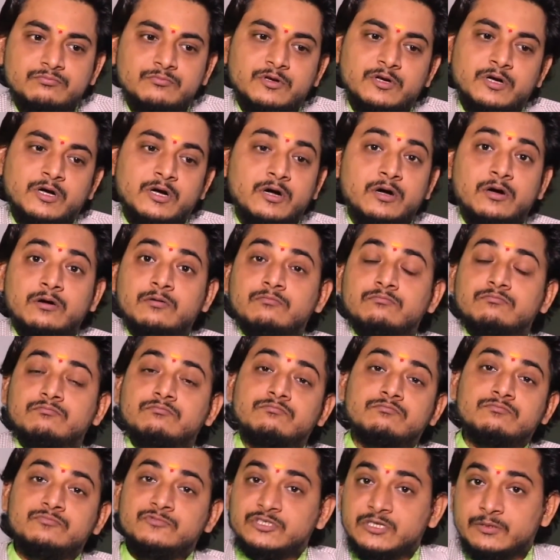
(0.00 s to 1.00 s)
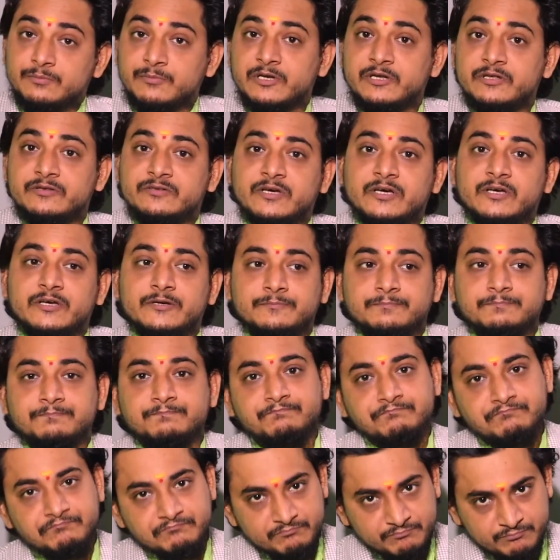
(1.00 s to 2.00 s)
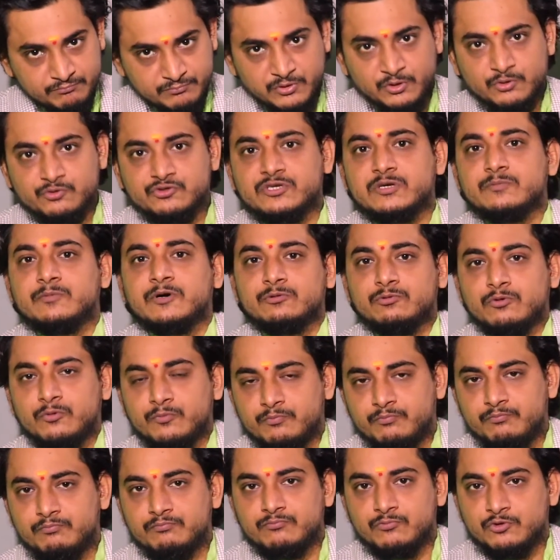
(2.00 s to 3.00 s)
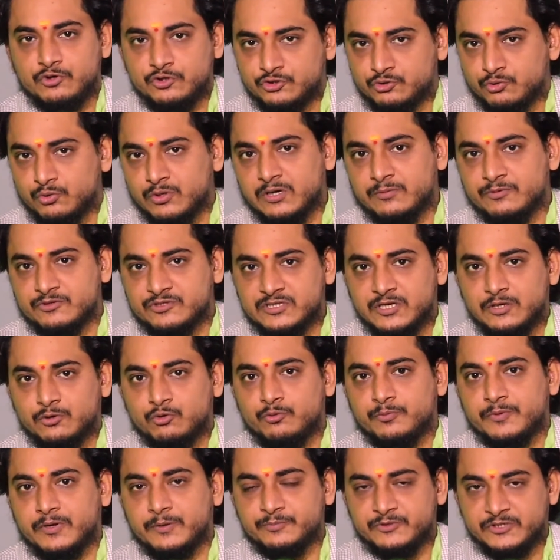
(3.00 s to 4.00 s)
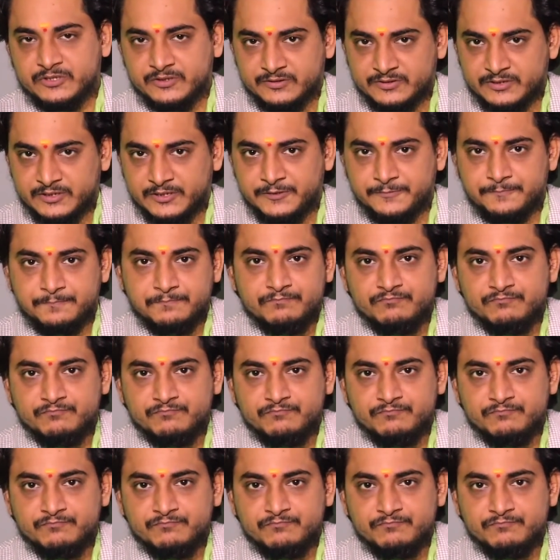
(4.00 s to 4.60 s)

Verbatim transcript: जन्म लेता है फिर उसके बाद वो किशोरावस्था को प्राप्त करता है